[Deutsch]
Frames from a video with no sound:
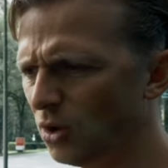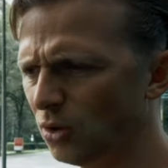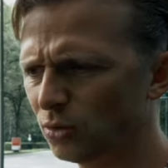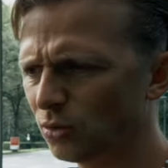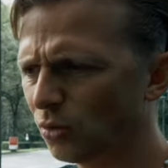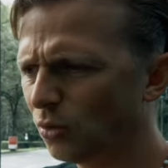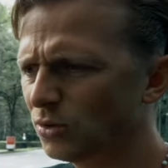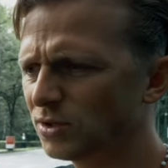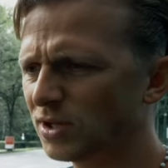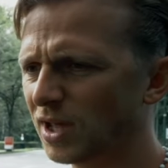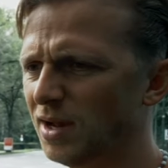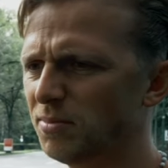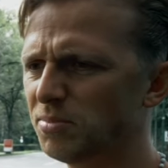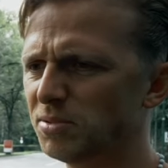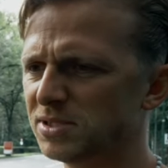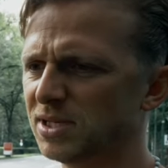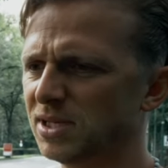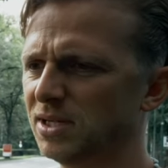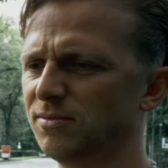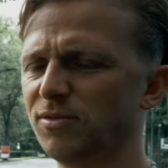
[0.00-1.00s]
Und Rot-Gelb
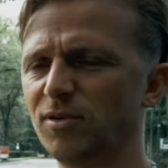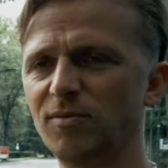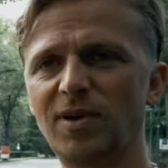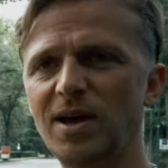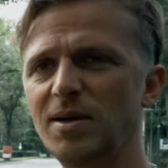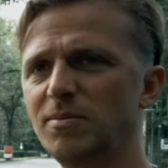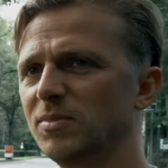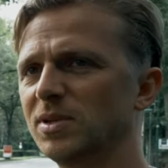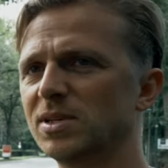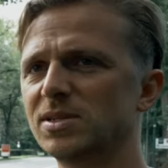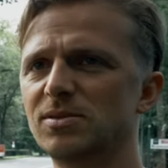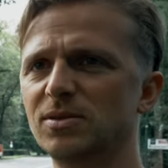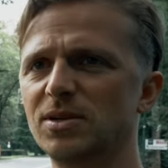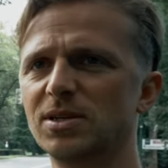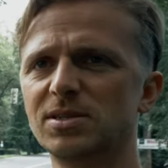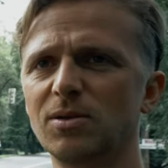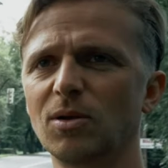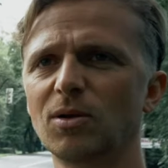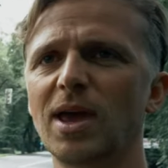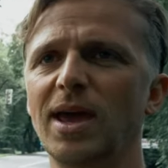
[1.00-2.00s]
ist halt vom Weitem, dass du
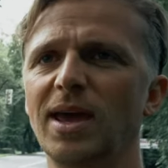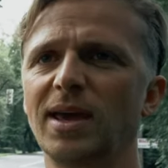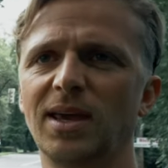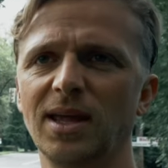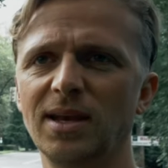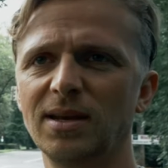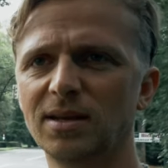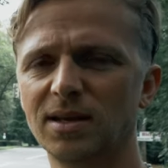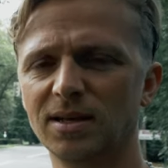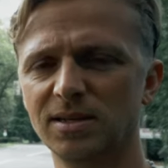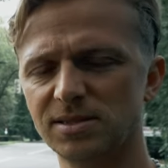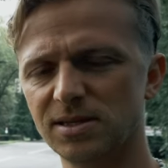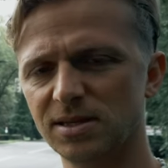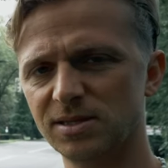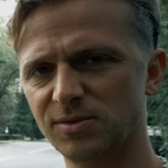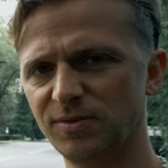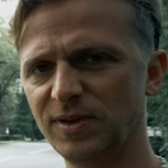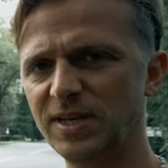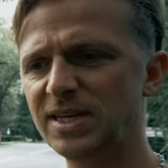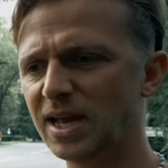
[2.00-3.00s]
das locker erkennen kannst.
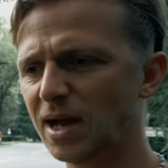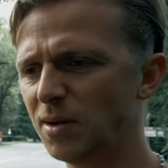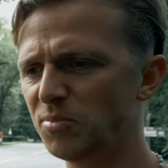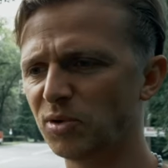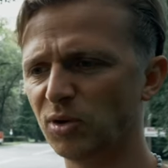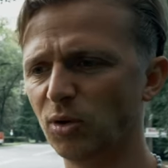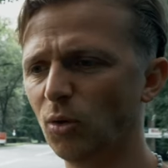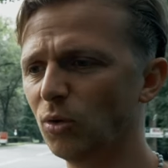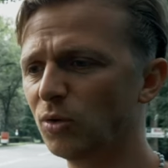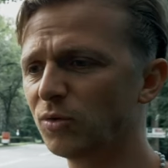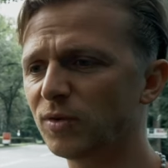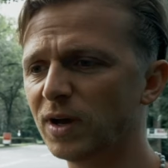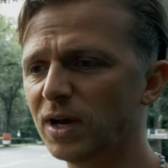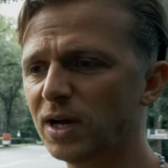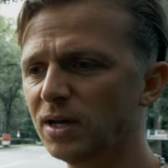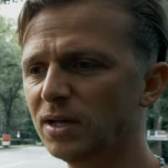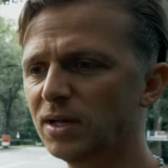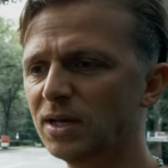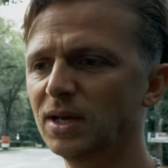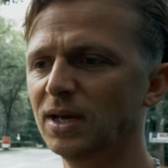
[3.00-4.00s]
Also wenn die Ampel rot war,